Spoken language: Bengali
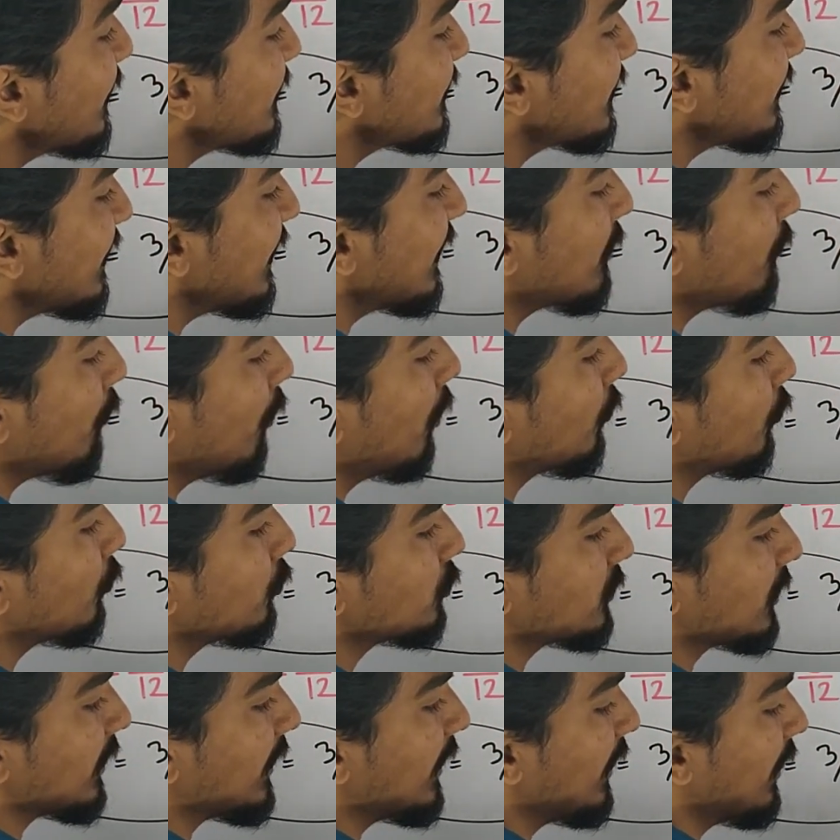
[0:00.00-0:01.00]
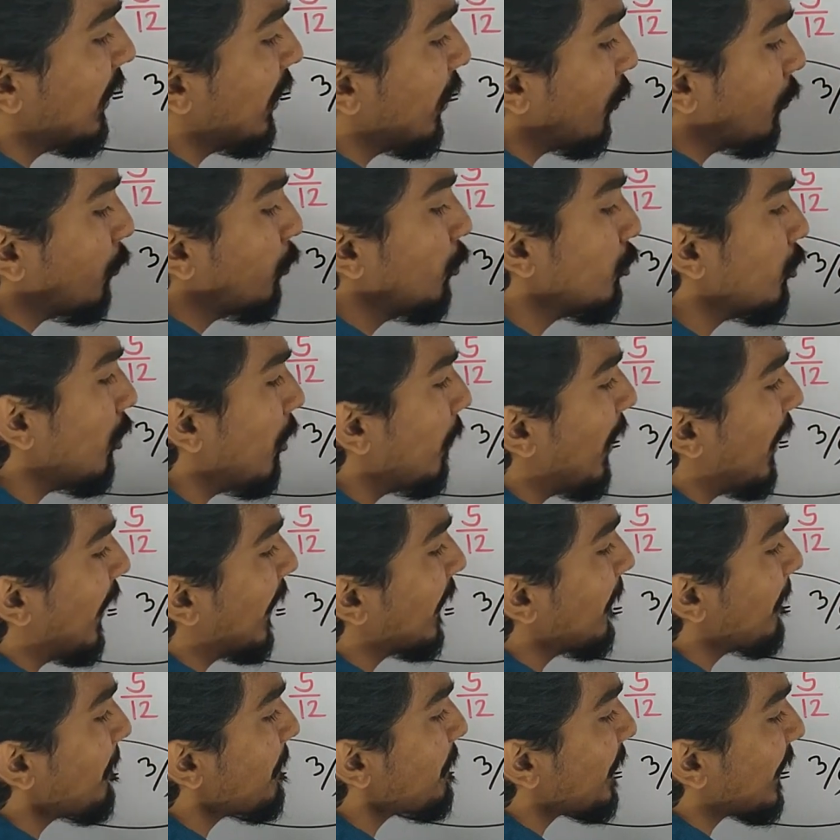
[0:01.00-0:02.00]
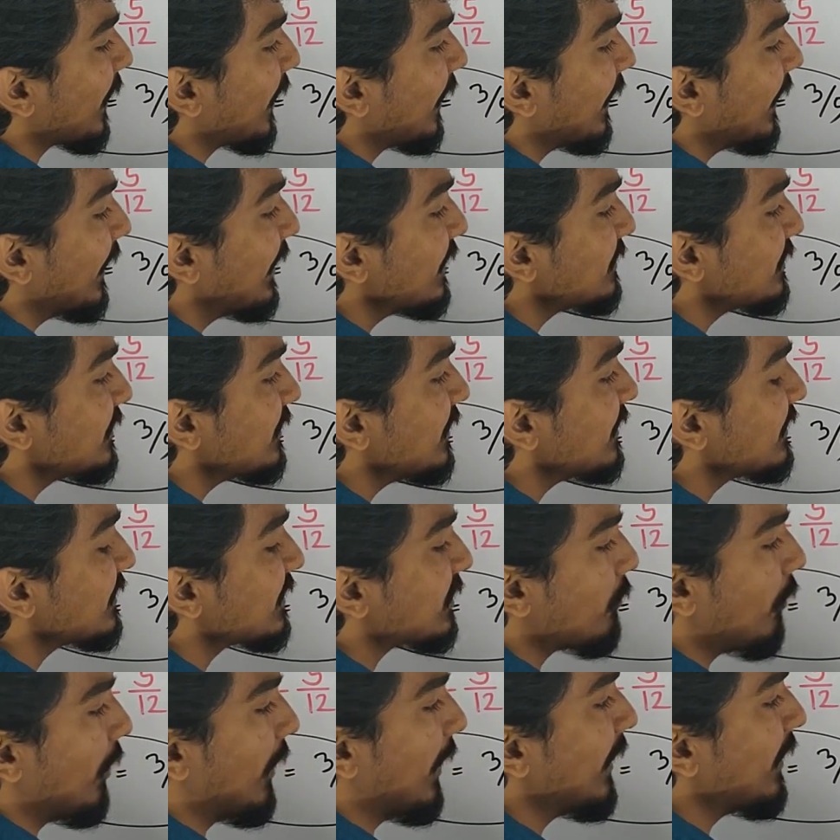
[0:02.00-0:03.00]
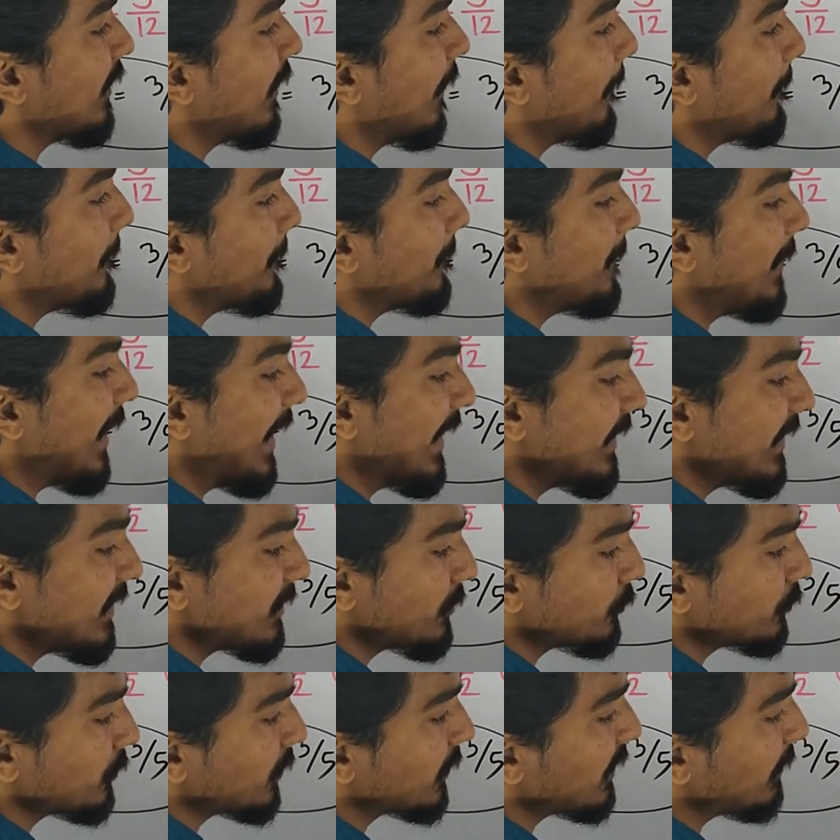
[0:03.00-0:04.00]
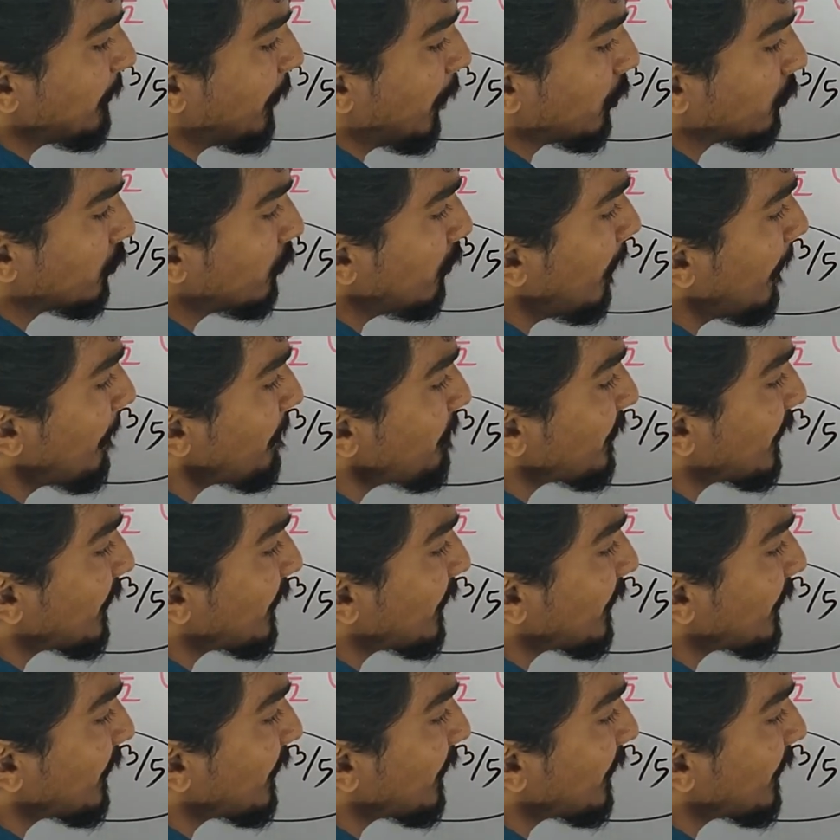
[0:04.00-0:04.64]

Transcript: বিসি ইকুয়াল হচ্ছে রুট ওভার এসি স্কোয়ার মাইনাস হচ্ছে কি বলতো